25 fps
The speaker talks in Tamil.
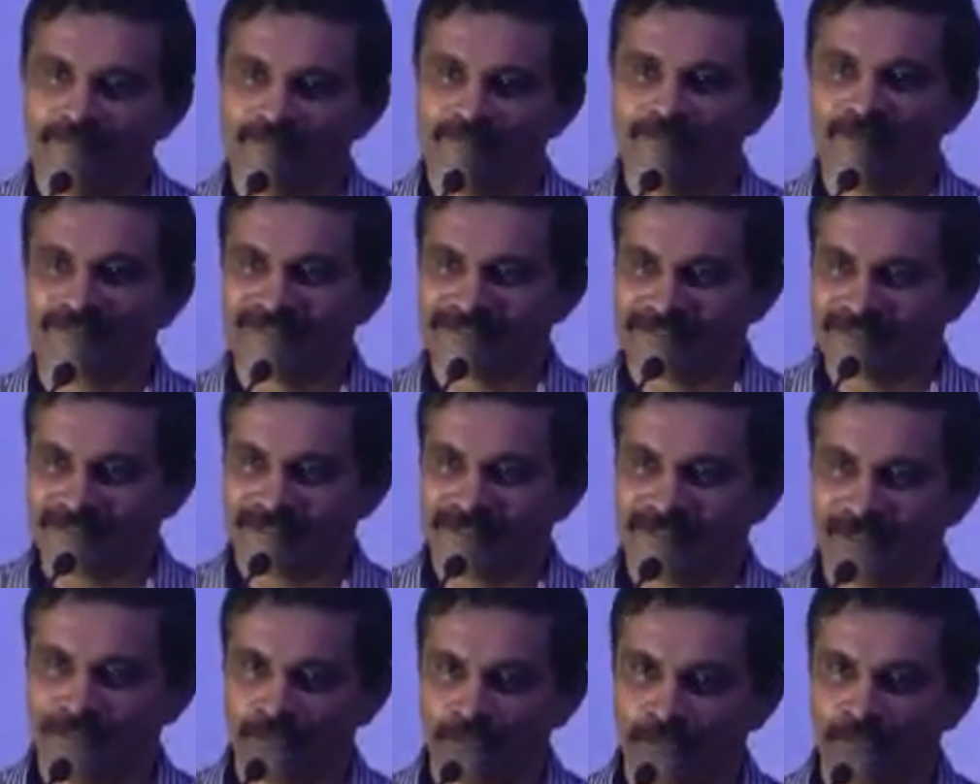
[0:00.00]
முயற்சி
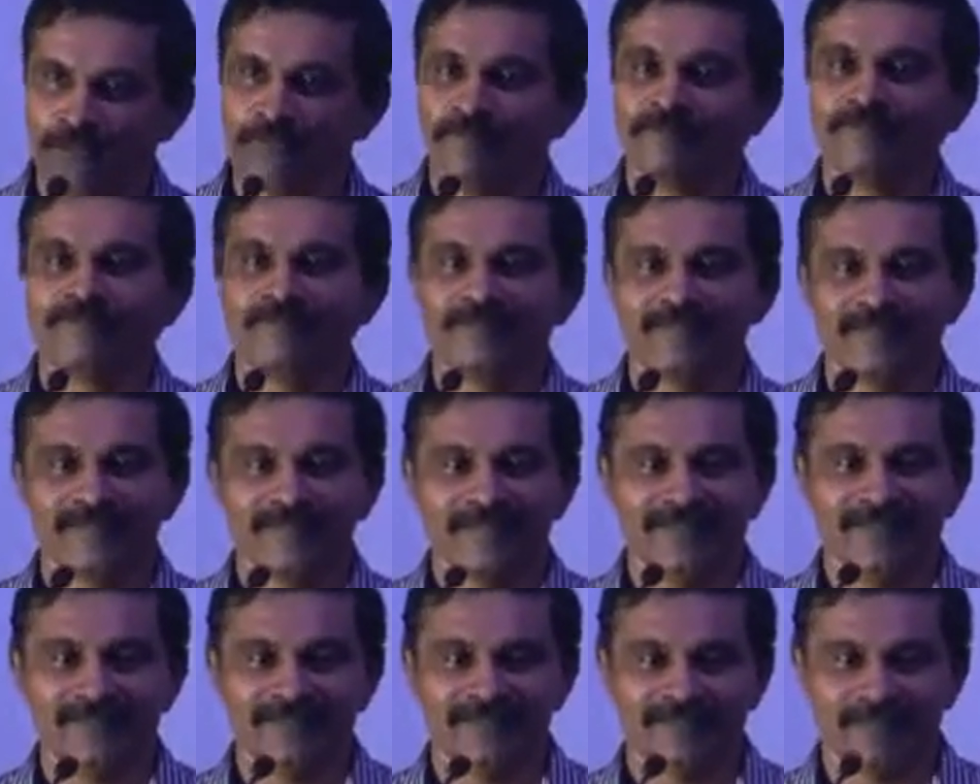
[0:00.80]
செய்துள்ளோம்
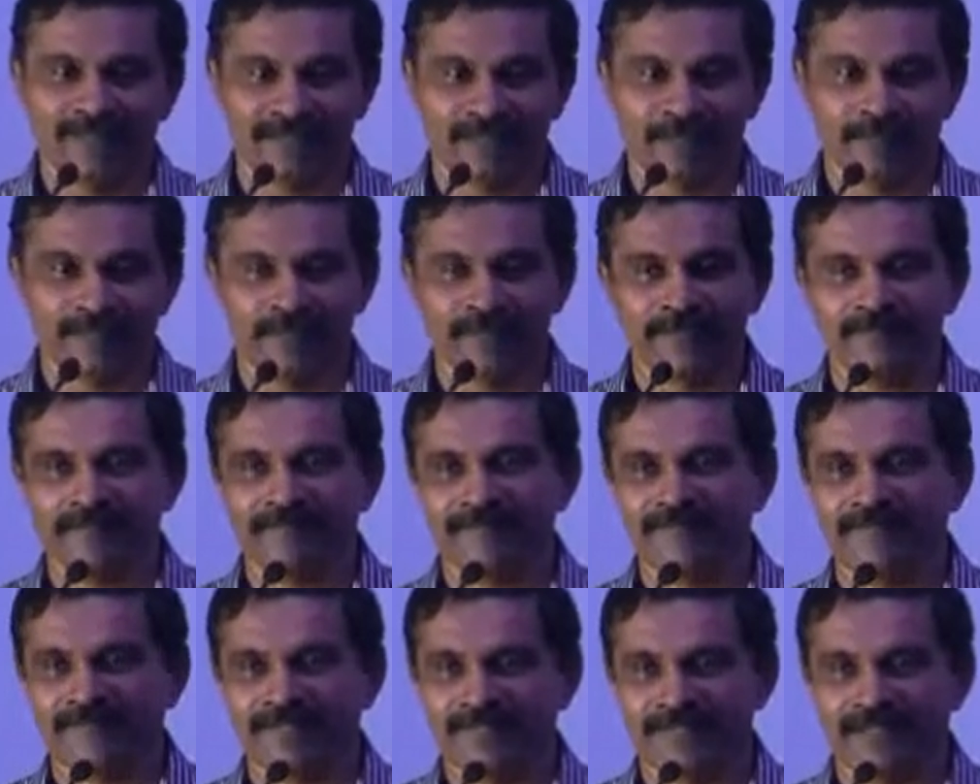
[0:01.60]
இந்த திரைப்படம்
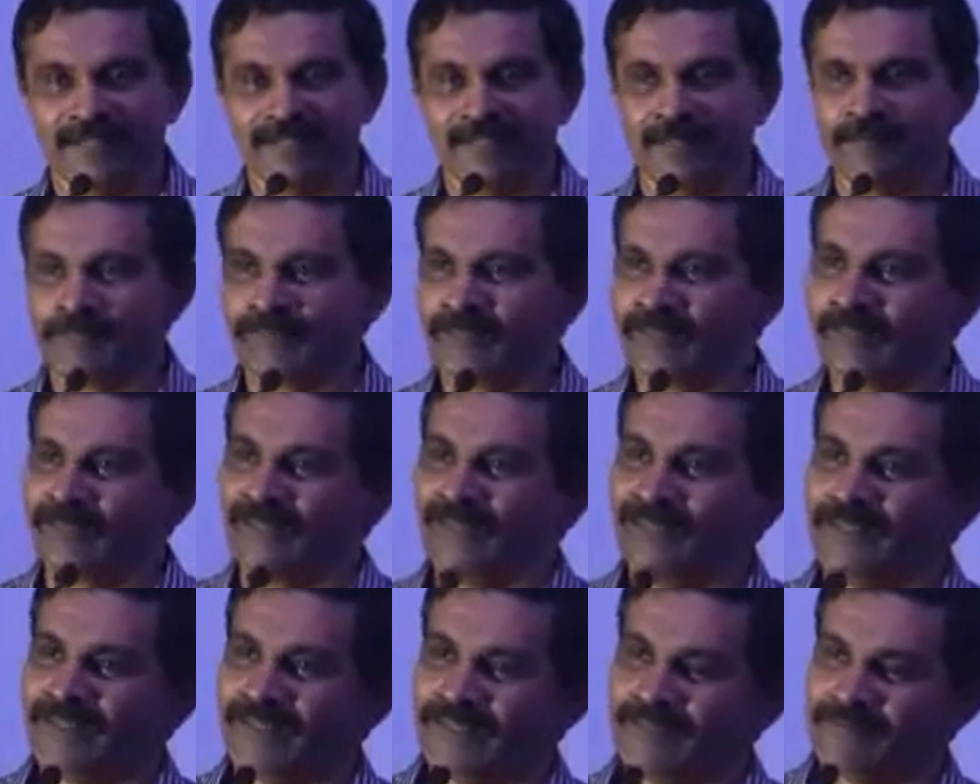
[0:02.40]
ஏப்ரல்
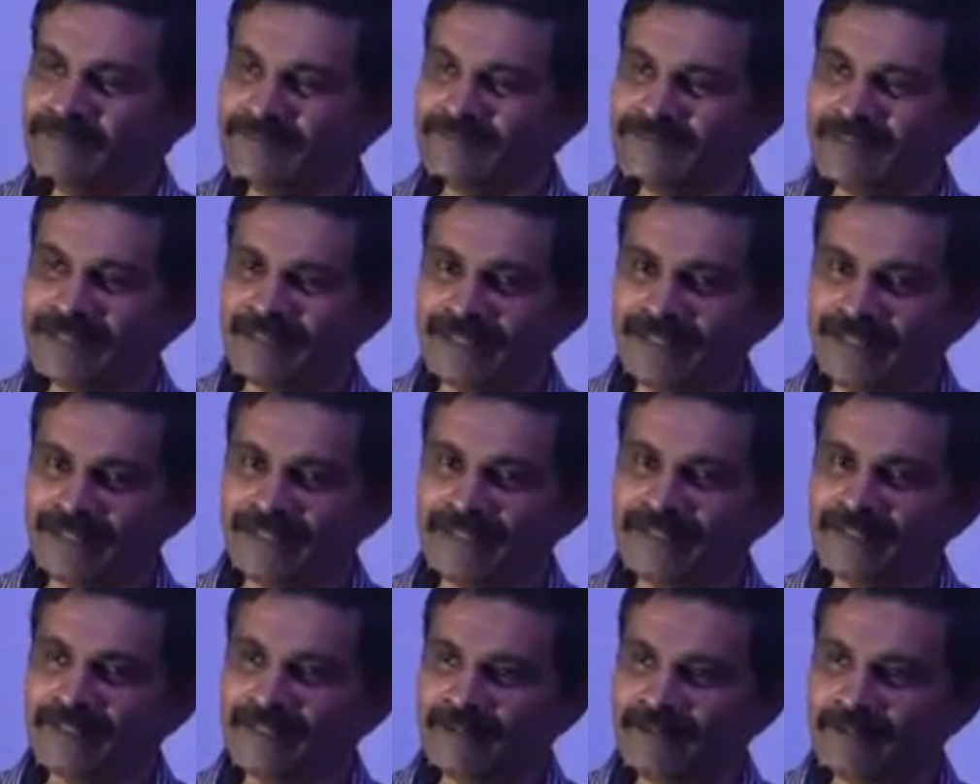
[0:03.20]
இருபத்தி
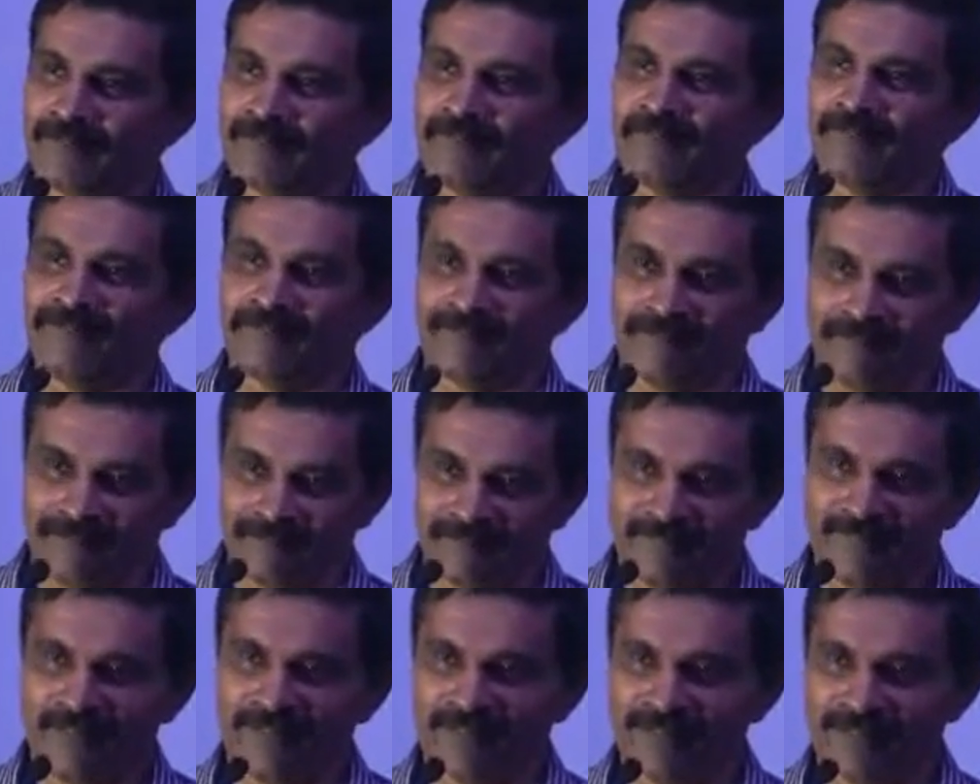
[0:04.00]
ஐந்தாம்
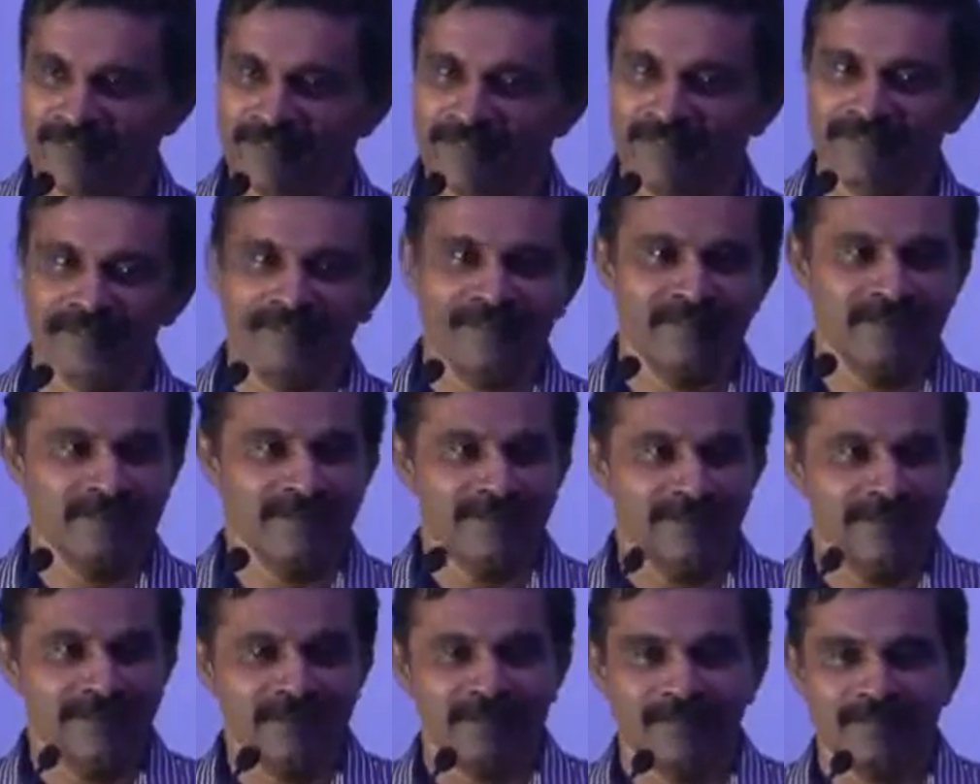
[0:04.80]
தேதி
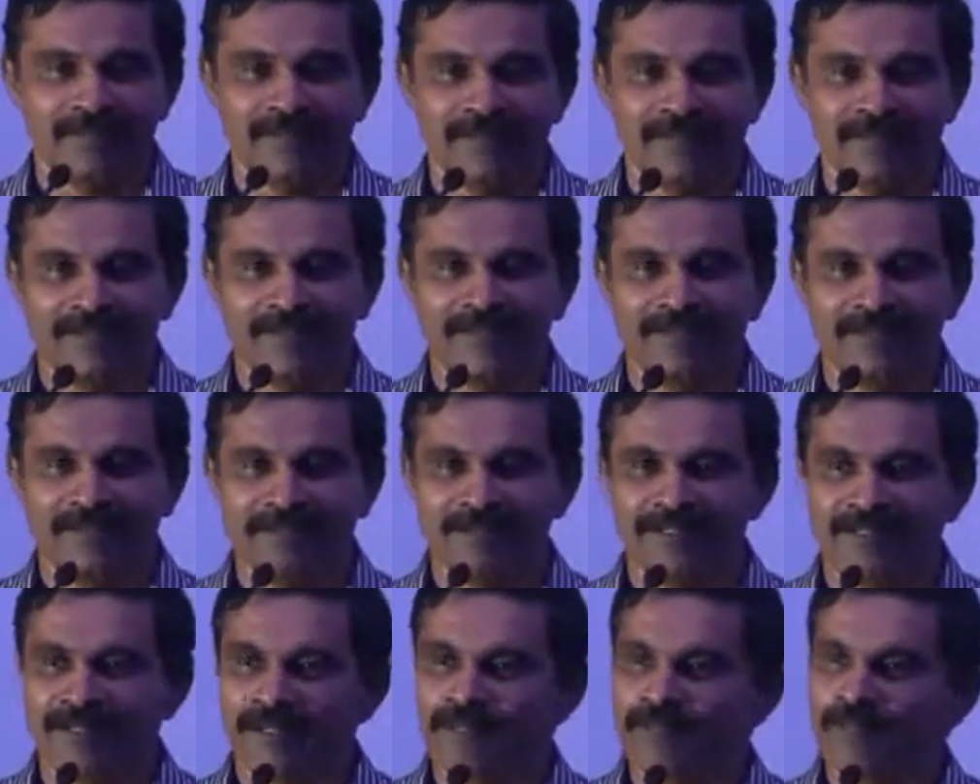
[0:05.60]

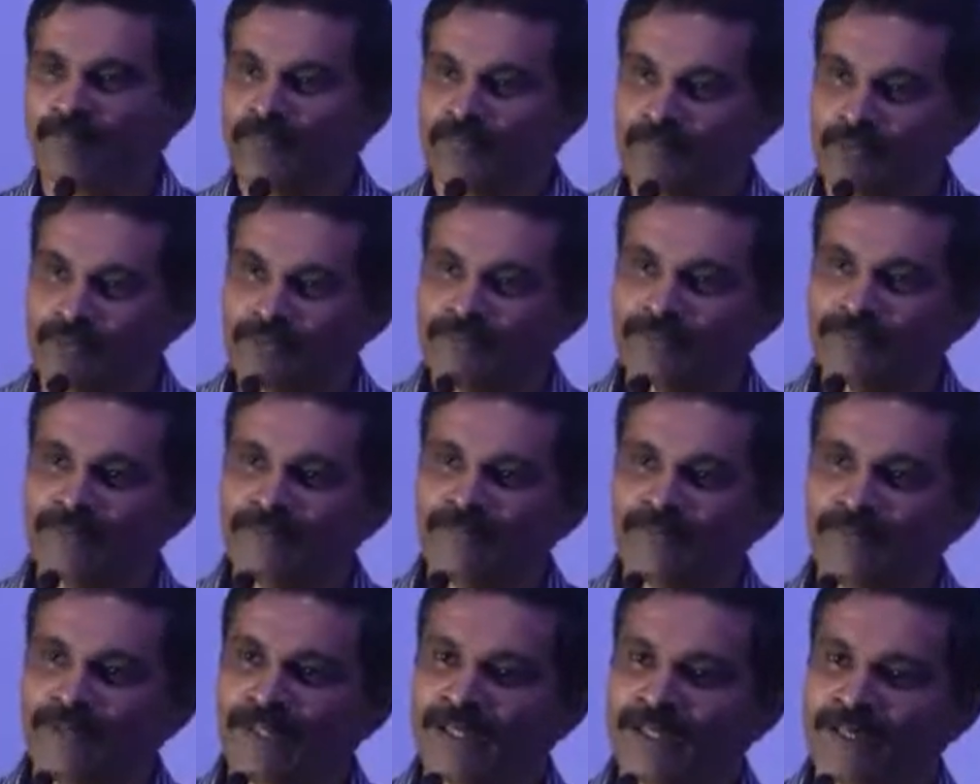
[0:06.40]
இந்தியா
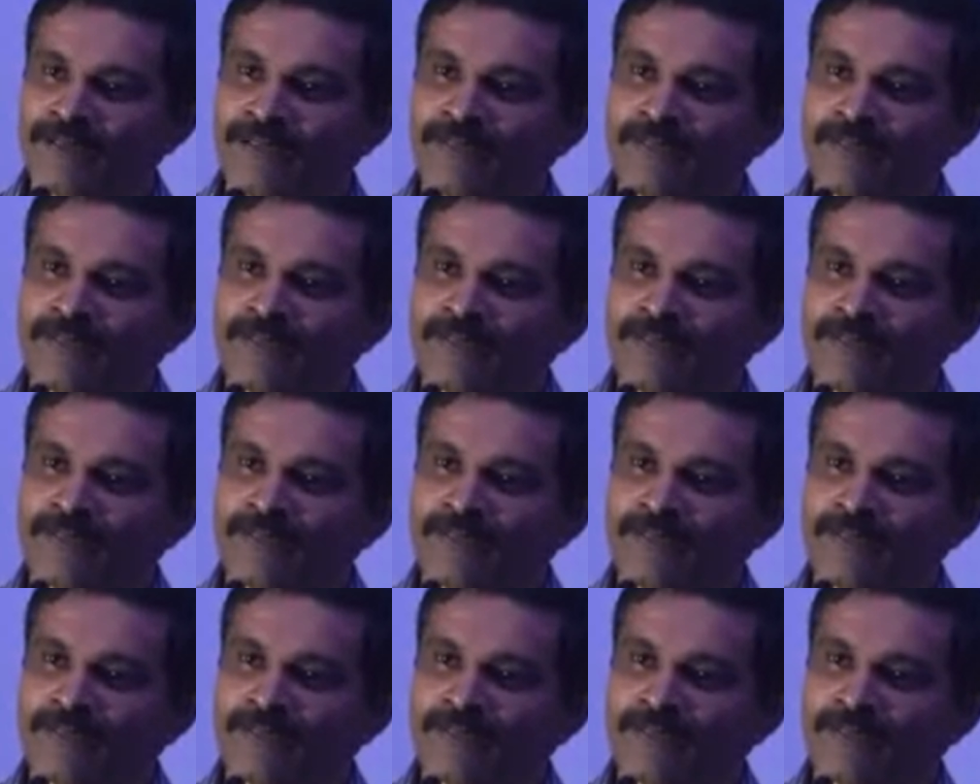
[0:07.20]
முழுவதும் உள்ள